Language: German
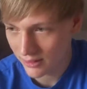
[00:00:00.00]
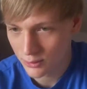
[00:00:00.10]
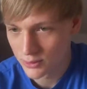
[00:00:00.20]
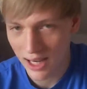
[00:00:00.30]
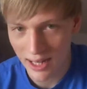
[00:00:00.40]

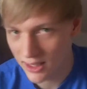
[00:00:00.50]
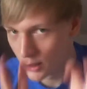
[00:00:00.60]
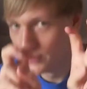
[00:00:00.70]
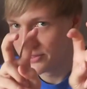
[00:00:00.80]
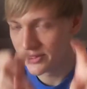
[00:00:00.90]
total
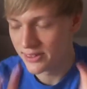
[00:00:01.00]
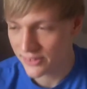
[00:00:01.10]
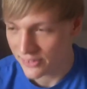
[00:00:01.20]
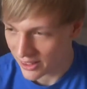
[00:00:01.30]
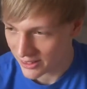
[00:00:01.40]

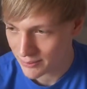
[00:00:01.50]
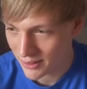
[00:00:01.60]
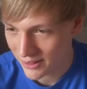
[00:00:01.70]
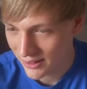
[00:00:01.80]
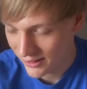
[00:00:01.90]
künstliches, sag ich
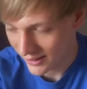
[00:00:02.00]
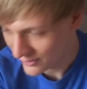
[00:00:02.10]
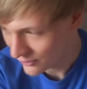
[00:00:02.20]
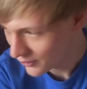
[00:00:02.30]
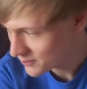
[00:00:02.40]
mal.
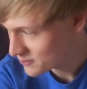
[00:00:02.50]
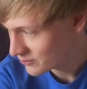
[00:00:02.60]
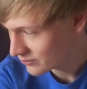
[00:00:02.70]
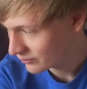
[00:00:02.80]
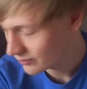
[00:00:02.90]
Also
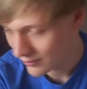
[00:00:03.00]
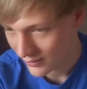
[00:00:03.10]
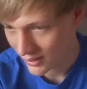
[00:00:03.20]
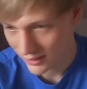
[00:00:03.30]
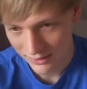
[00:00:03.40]

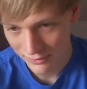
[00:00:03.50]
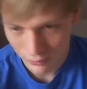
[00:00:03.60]
halt